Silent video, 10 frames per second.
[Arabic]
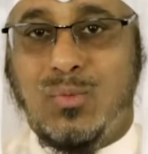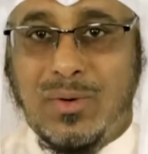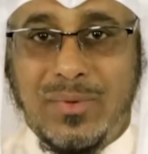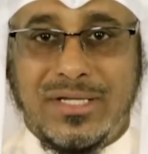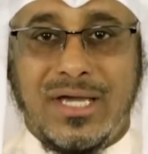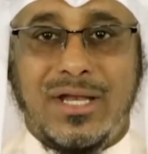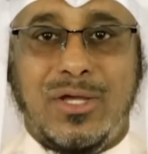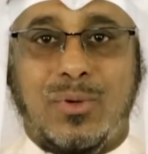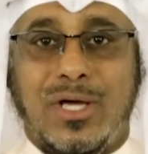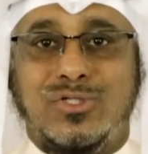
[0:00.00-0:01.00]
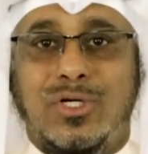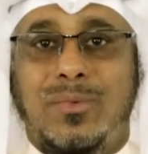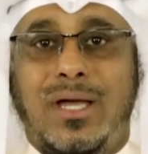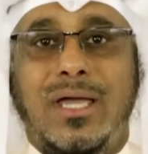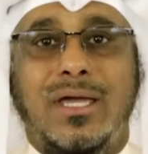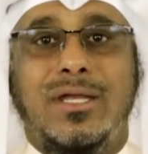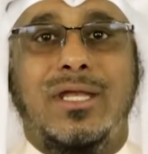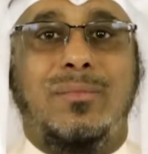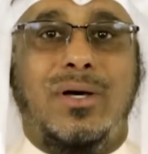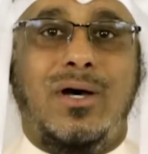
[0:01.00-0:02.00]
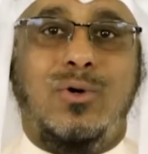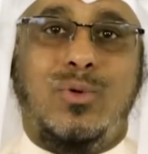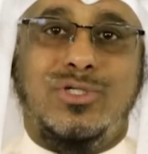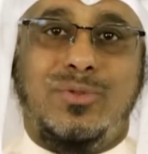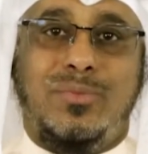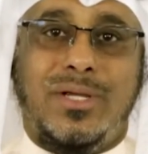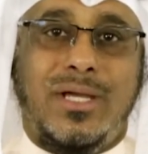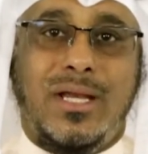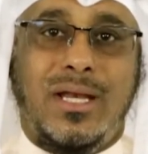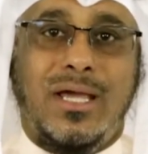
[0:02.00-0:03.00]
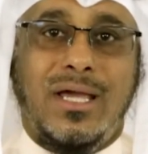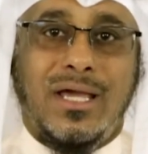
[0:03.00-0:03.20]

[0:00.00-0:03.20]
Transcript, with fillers: ومن كان يراجع معه انما هو جبريل